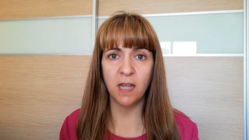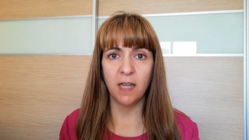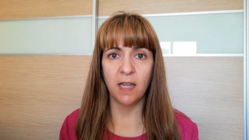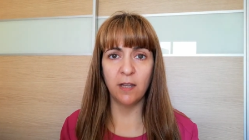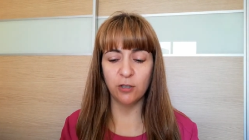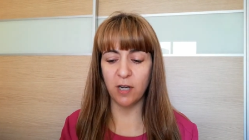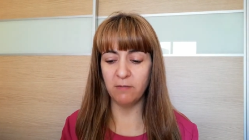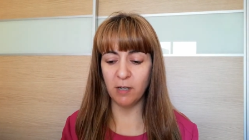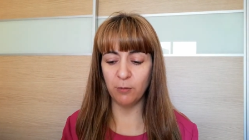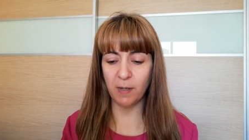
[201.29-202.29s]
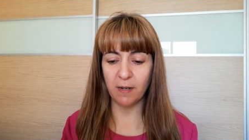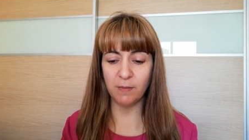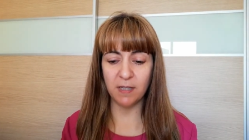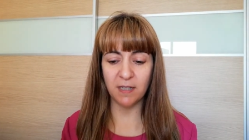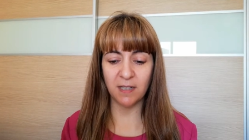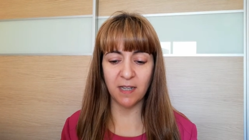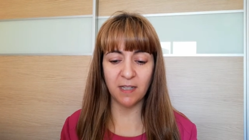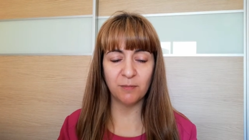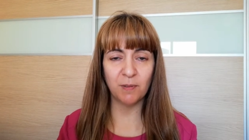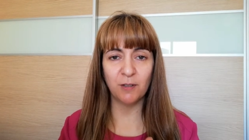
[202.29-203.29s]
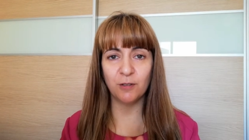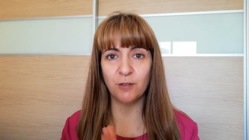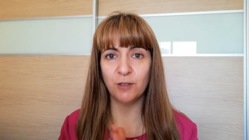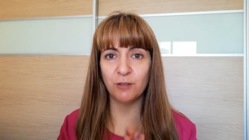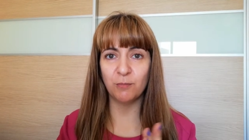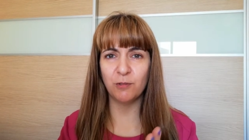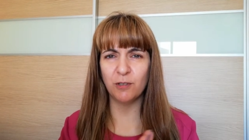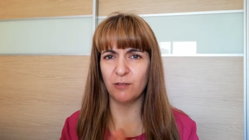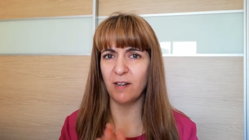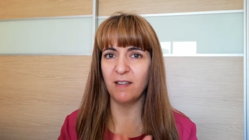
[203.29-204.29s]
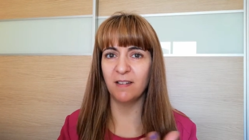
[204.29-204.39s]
Y os he hablado maravillas de ellas, pero no os he supuesto nada.